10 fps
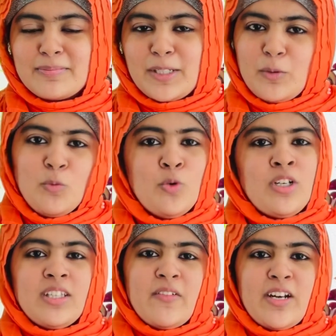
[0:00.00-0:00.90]
அந்த
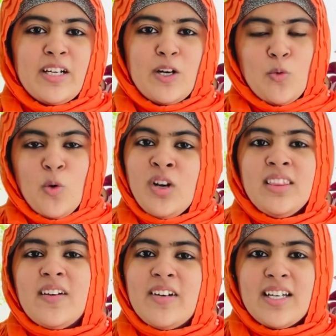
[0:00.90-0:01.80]
மூன்று தவளைகளில் ஒரு
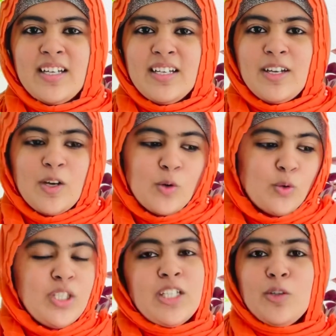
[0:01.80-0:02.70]
தவளை
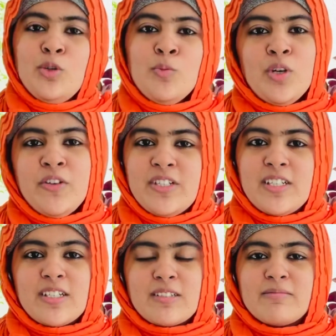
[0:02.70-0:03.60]
குதிக்கணும்னு முடிவு
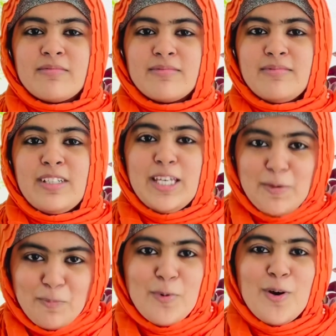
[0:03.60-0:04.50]
செஞ்சிருது
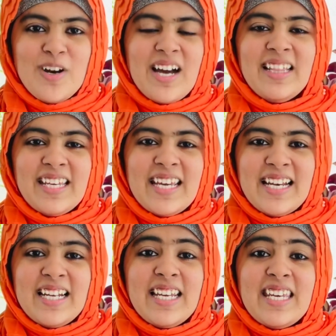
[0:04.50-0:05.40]
இப்போது அந்த
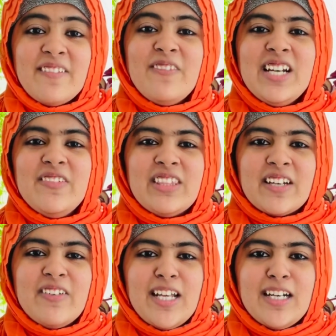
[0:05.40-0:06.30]
இலையில் எவ்வளவு
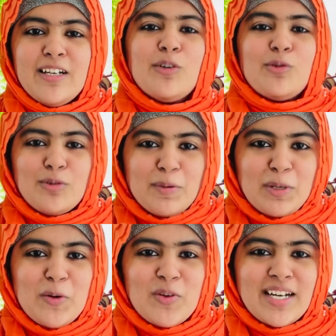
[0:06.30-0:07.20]
தவளைகள் இருக்கும்
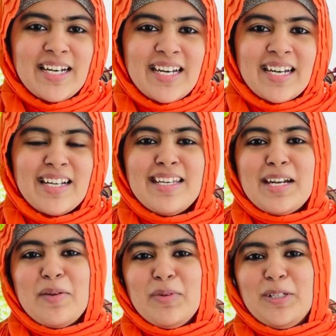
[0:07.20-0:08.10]
அப்படின்னு உங்ககிட்ட கேட்டால்
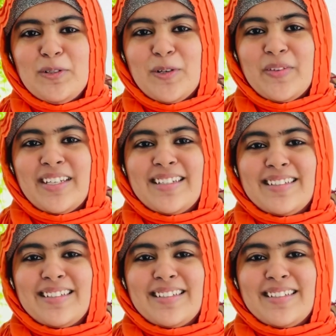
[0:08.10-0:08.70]
என்ன பதில் சொல்லுவீங்க